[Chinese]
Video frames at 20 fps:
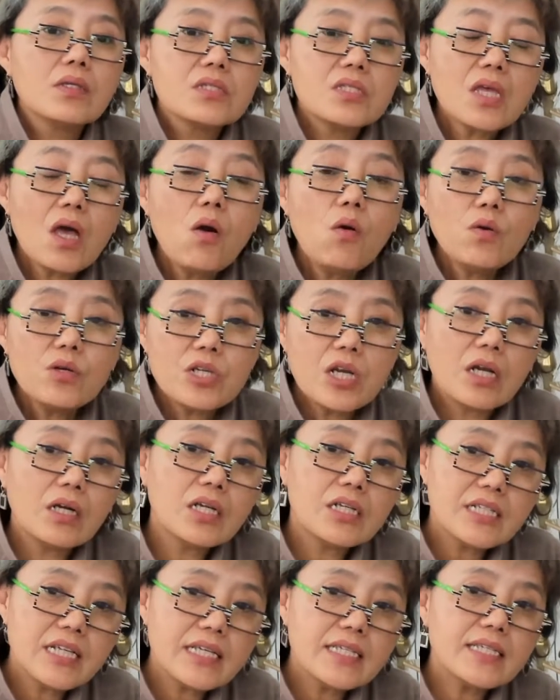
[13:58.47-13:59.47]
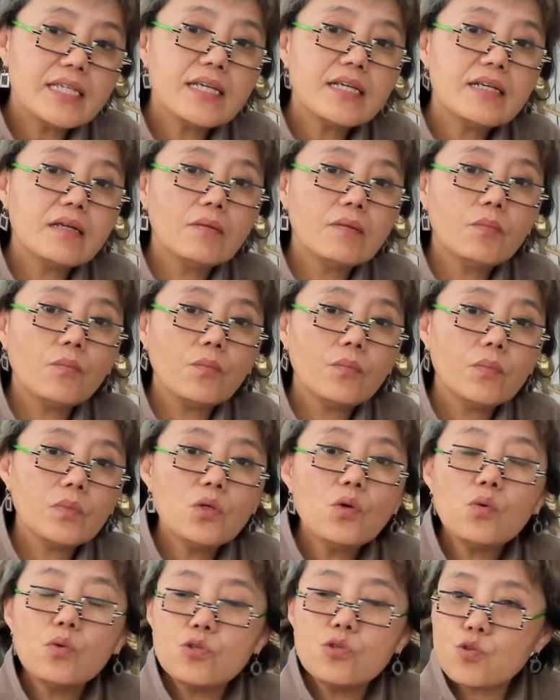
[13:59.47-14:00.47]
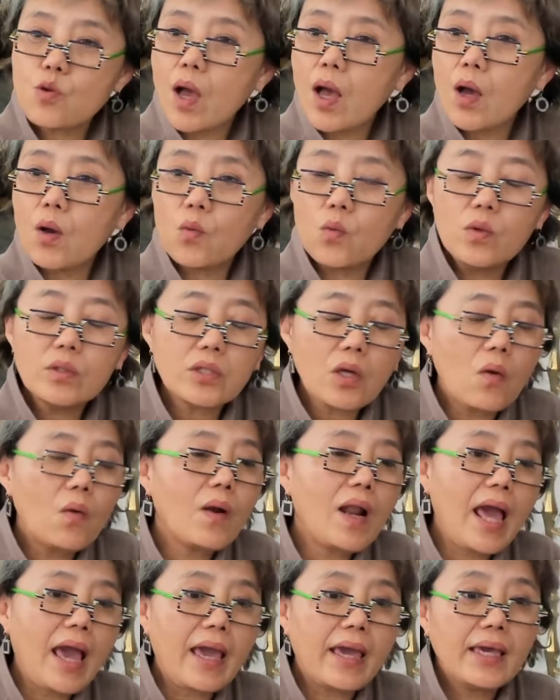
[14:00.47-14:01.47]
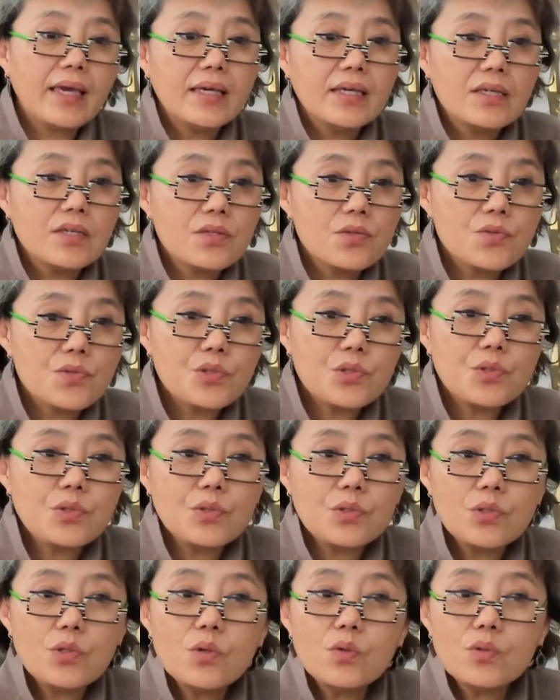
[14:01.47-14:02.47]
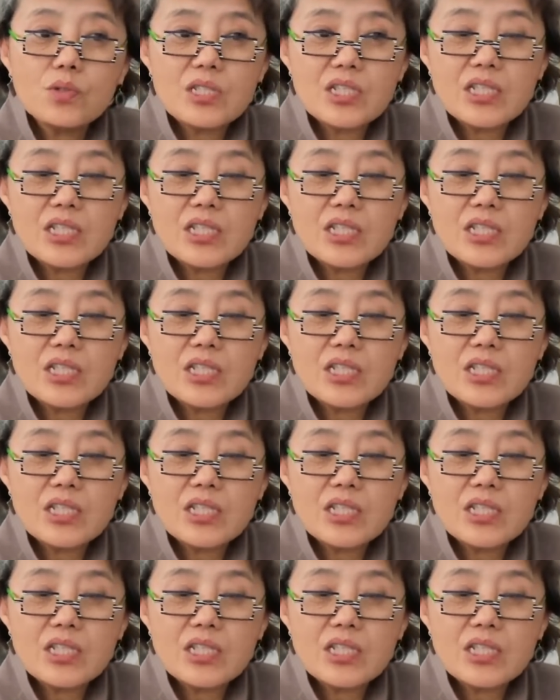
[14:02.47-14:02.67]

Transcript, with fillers: 造成了这些人又转过头来去又